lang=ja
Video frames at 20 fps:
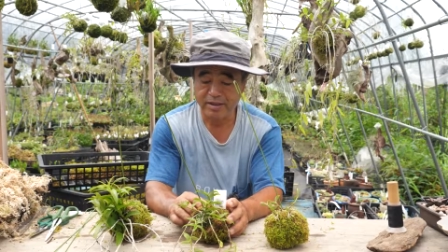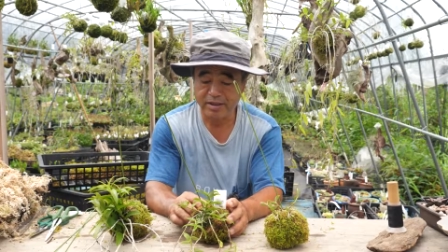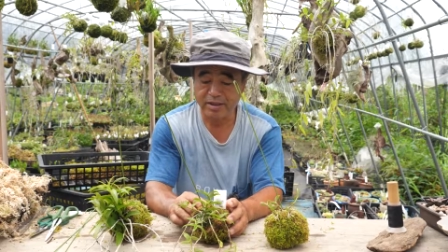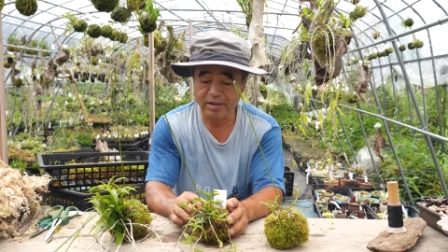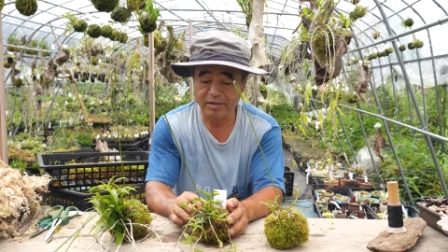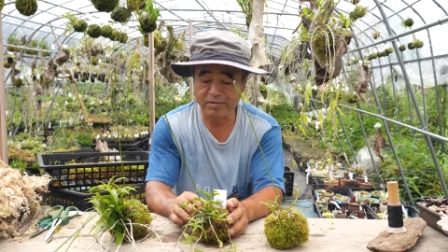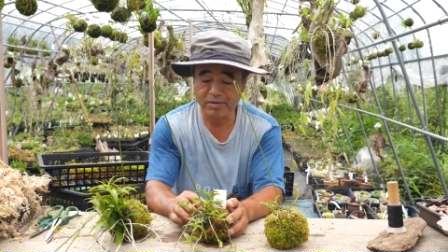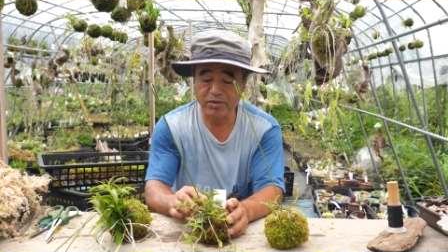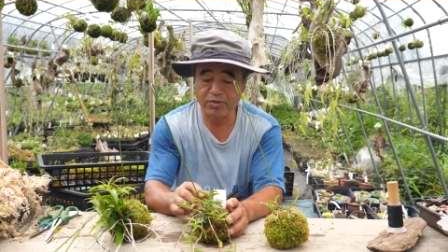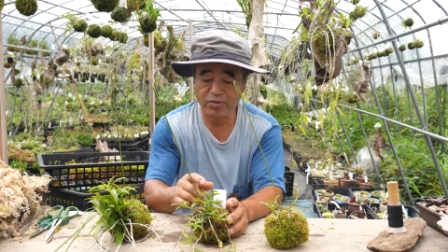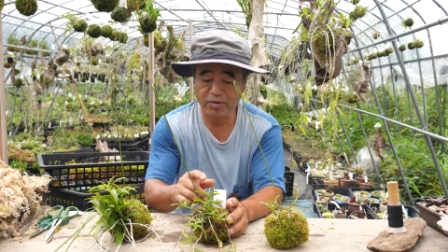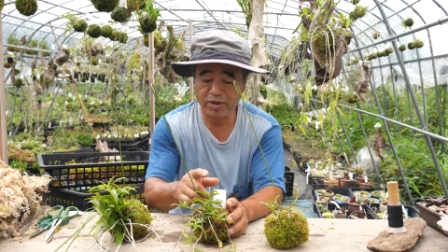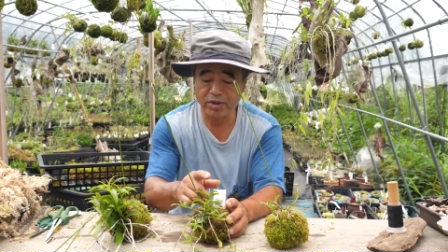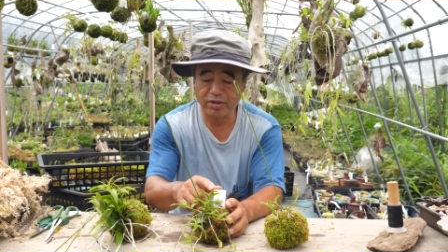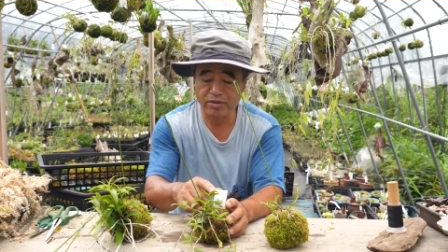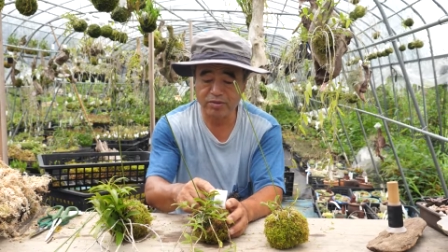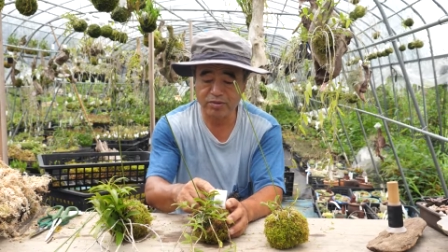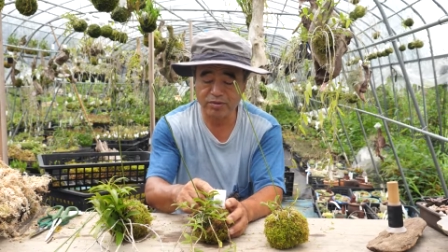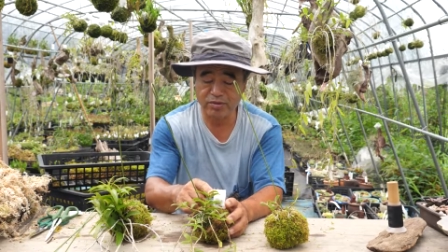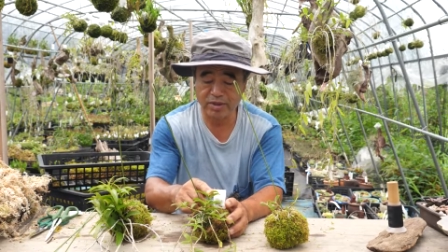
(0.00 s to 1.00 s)
できればこ
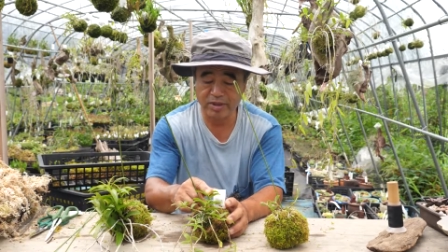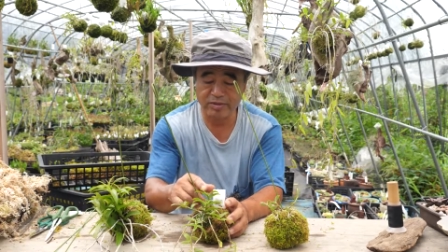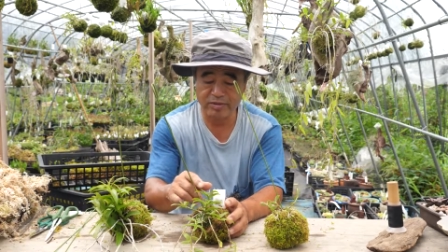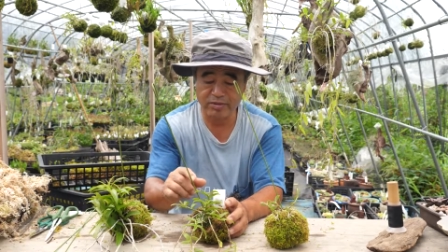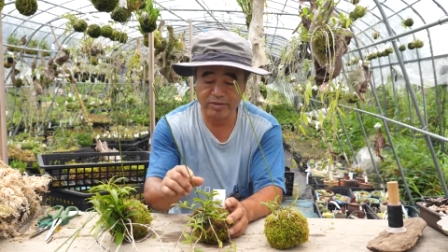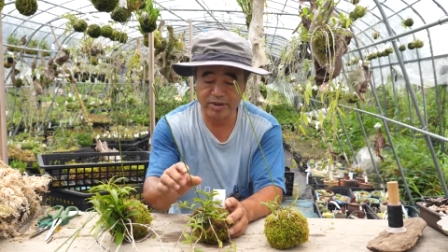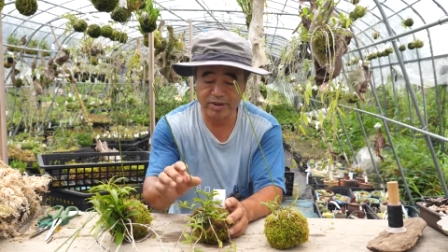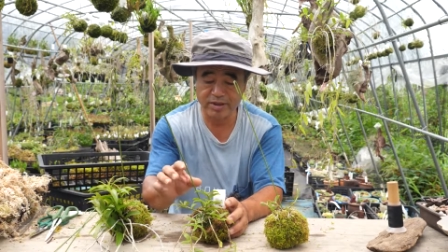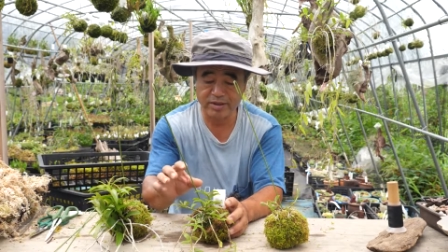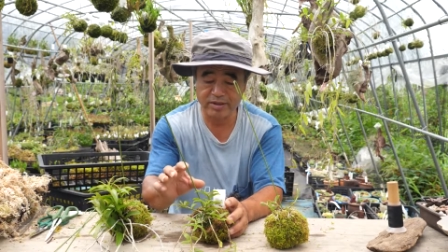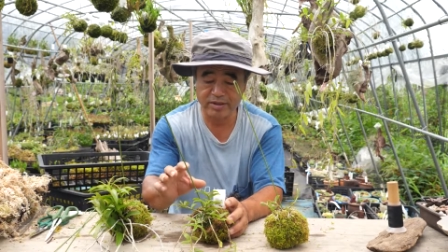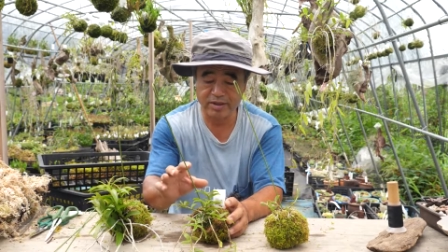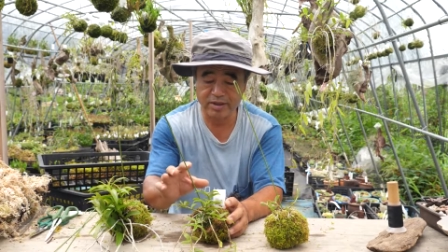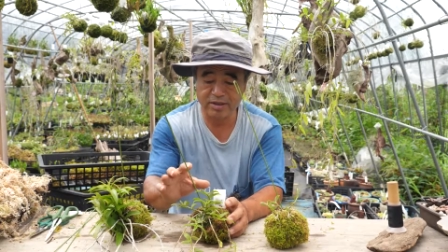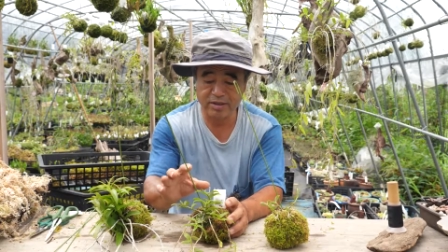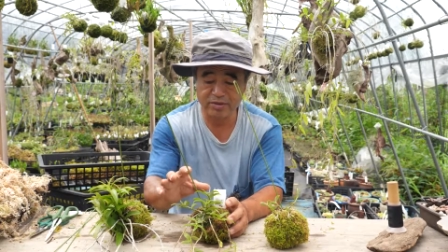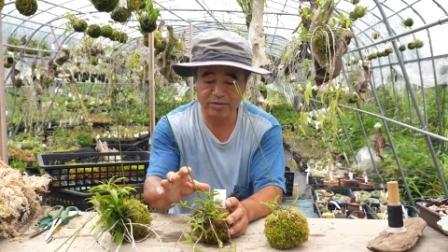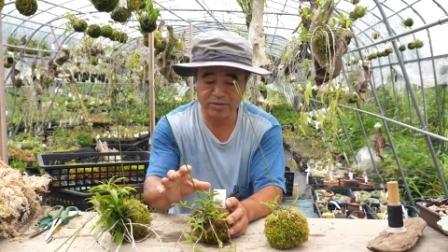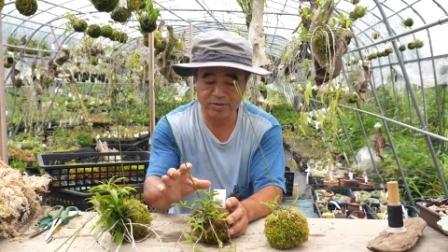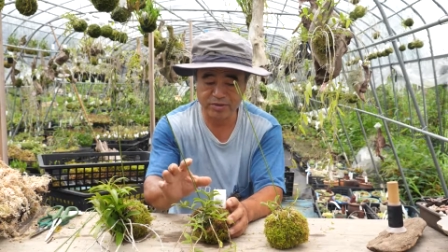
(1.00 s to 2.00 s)
れとあの液体
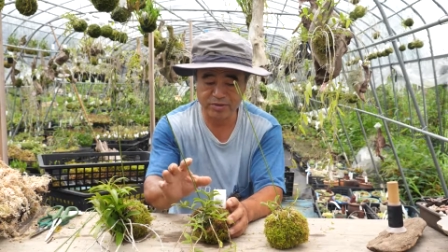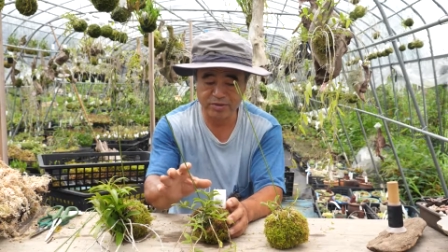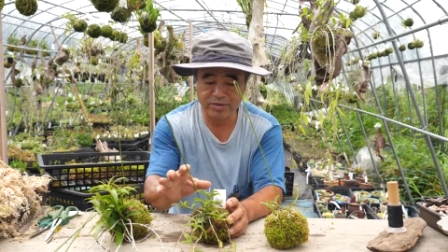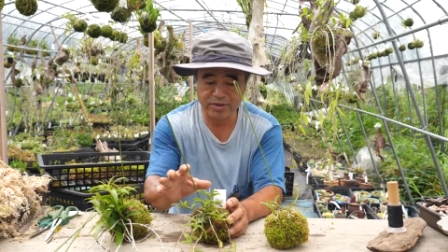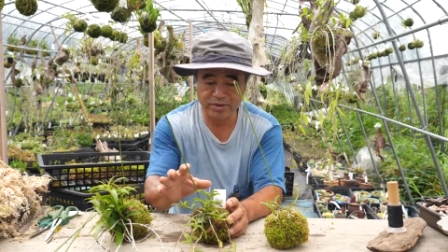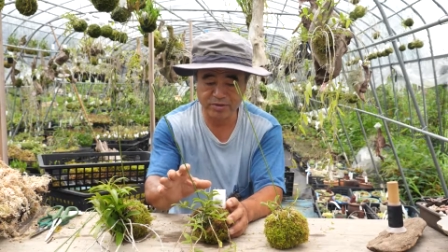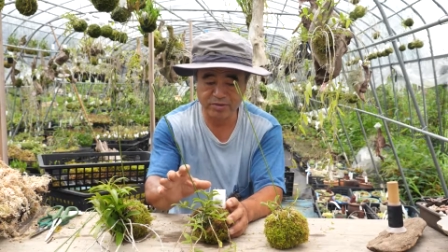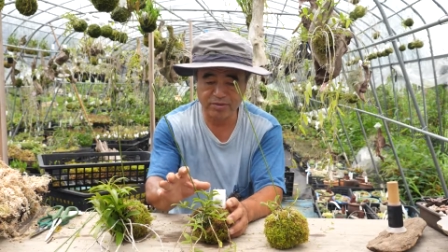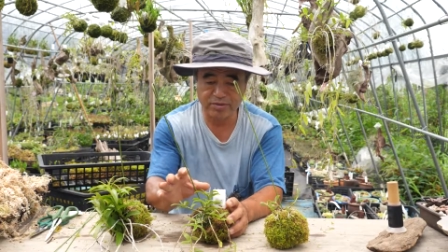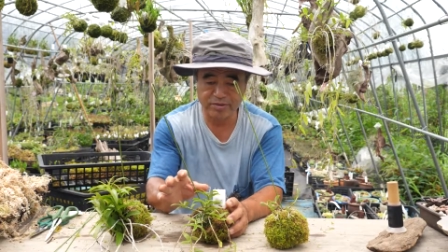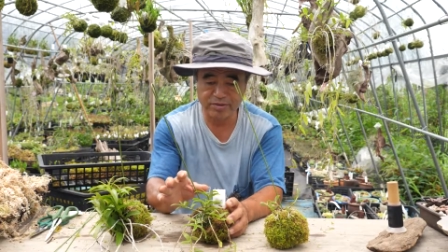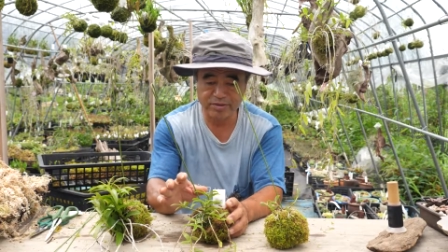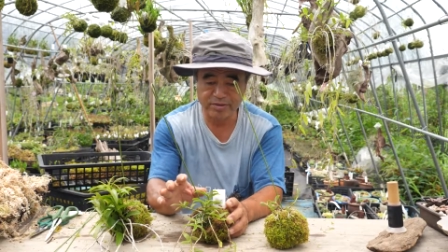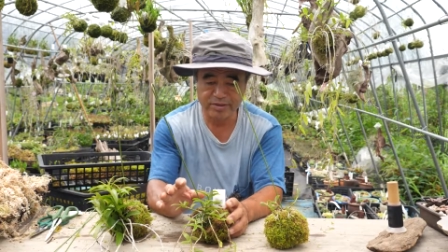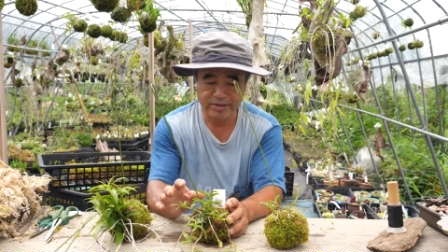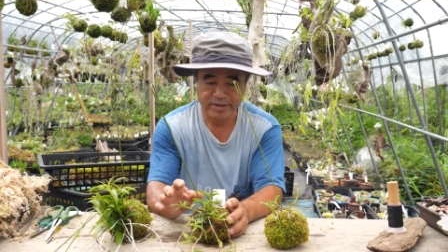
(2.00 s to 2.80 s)
肥料を少しこ